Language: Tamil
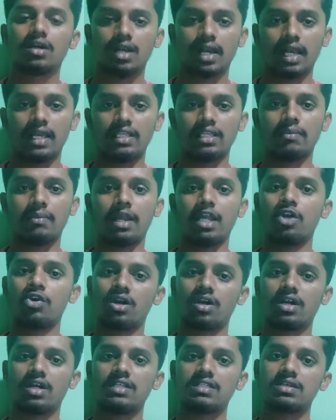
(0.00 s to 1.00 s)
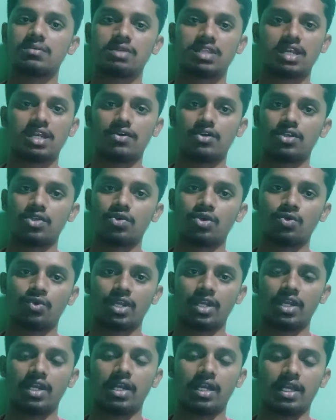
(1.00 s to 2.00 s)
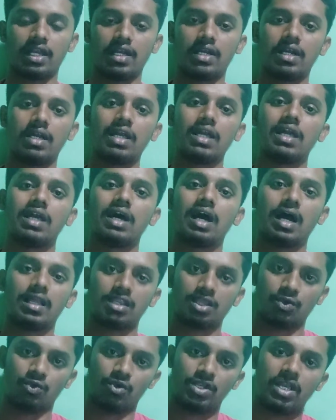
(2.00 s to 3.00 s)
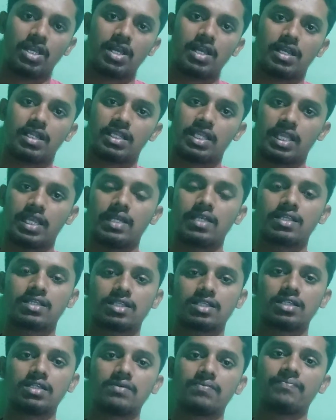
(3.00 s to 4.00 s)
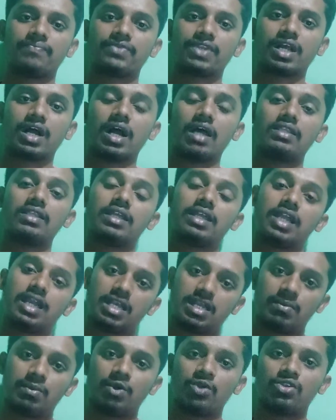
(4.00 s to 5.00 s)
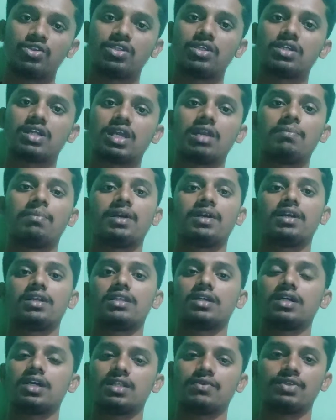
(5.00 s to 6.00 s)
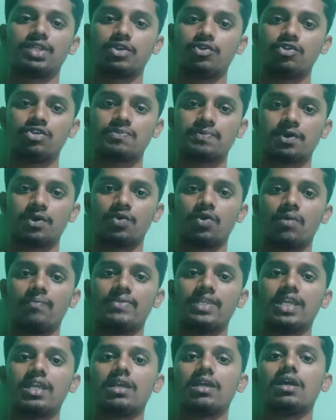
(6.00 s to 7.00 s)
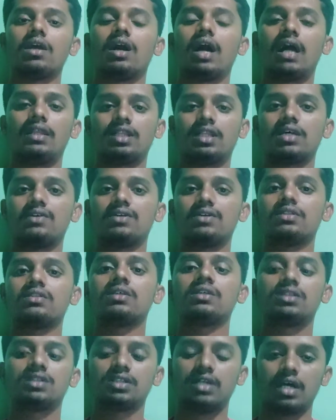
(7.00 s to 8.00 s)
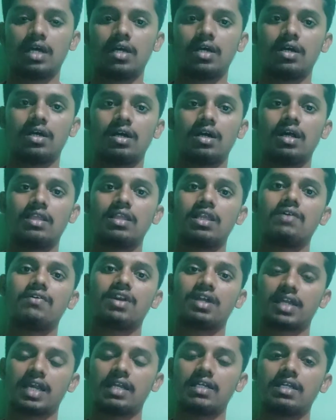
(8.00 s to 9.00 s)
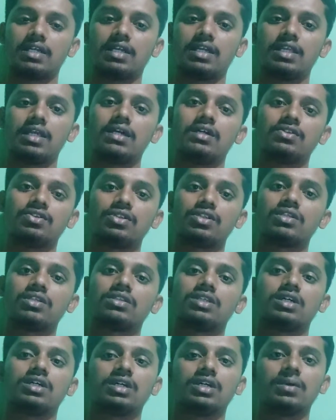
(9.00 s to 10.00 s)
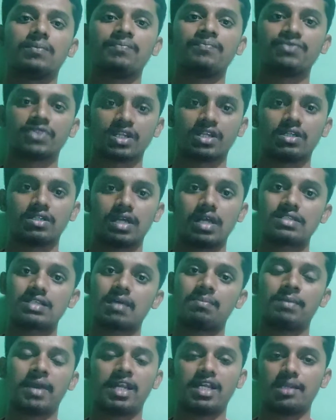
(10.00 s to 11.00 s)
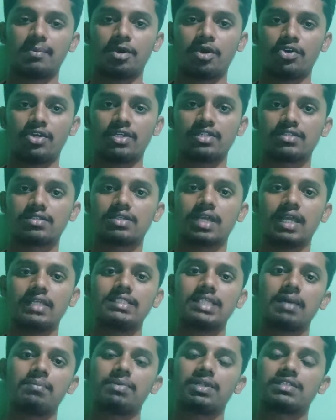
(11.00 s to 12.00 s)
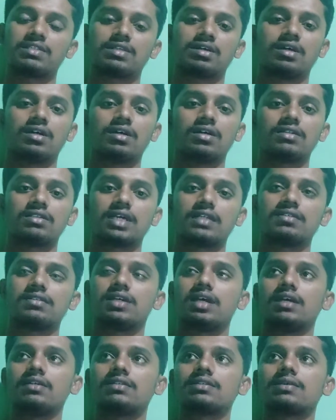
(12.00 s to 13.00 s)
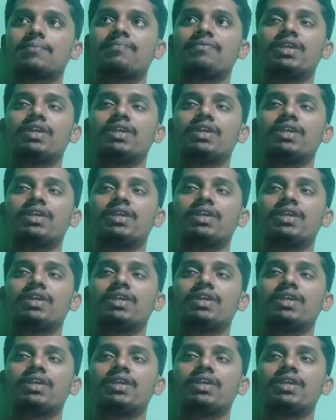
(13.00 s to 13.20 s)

லைக் இந்த மைக்ரோ ஆர்கானிசம் இதெல்லாம் வந்து ஒரு உயிர் இல்லையா அந்த உயிர்லேருந்தே எடுத்து அதையே நம்ம வந்து கில் பண்ணுறதுக்கு அதை வந்து யூஸ் பண்ணுவோம் அதை தான் வந்து இந்த அதில் வர கேட்டகரி தான் வந்து இந்த சம் ஆன்டிபயோட்டிக்ஸ் எக்ஸாம்பிள்ஸ் சச்சாஸ்